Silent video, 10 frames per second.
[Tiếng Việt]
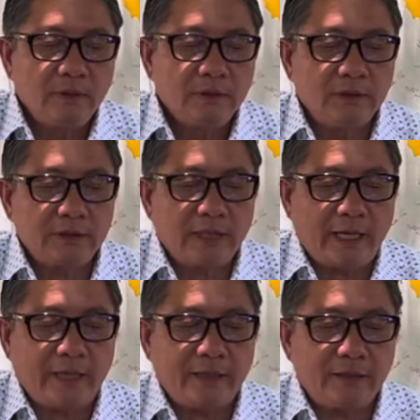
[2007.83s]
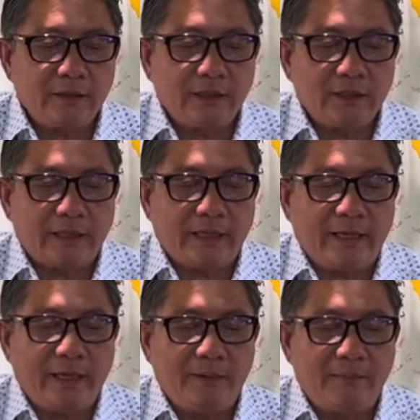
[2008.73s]
Thương thay có những
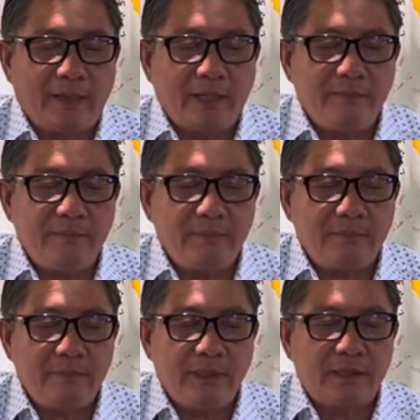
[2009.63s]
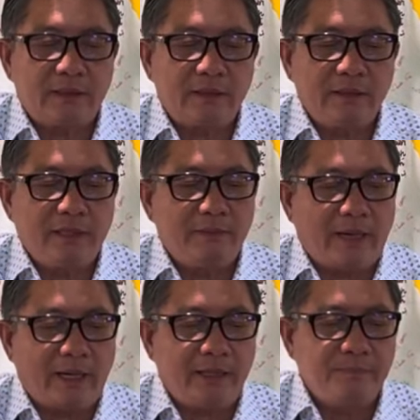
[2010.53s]
kẻ mãi miết đi
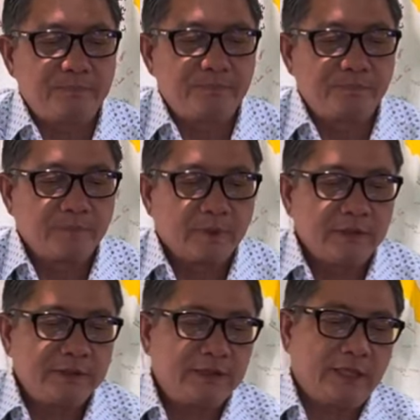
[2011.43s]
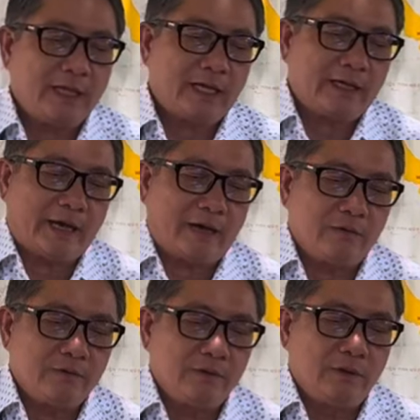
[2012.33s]
mãi trên ác
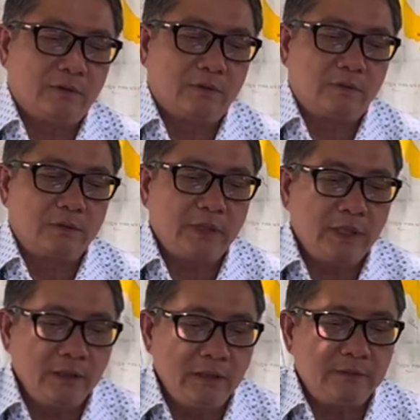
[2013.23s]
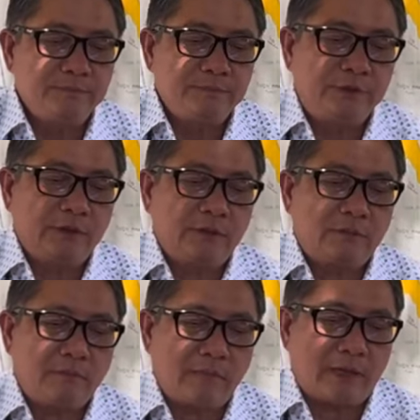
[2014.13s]
đạo dù đứng trước
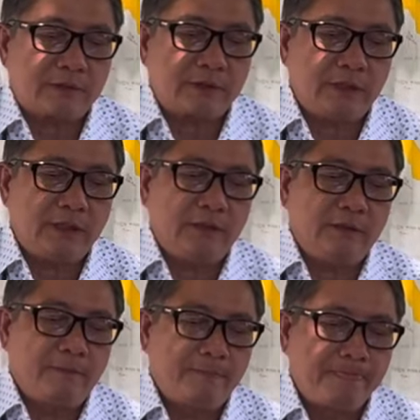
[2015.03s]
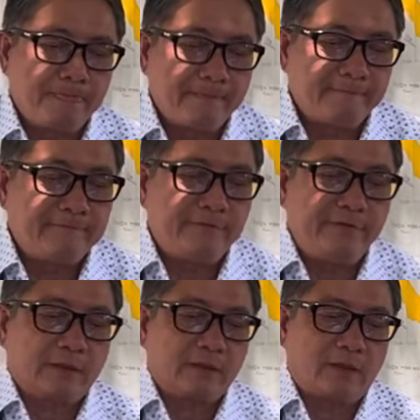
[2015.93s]
bao sự
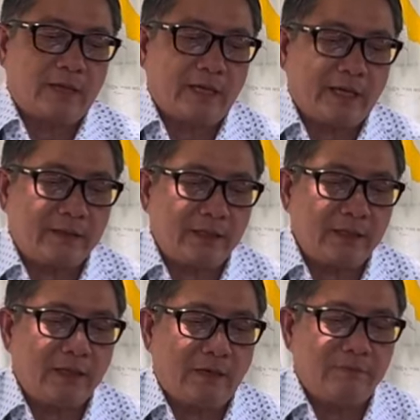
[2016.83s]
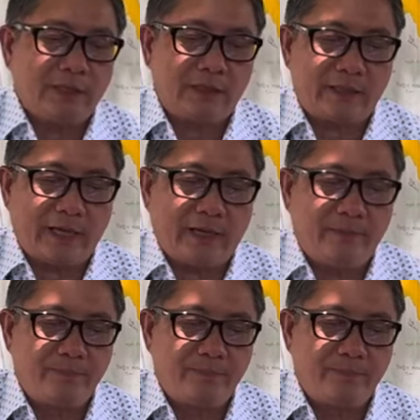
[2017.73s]
việc rõ ràng vẫn không nhìn ra.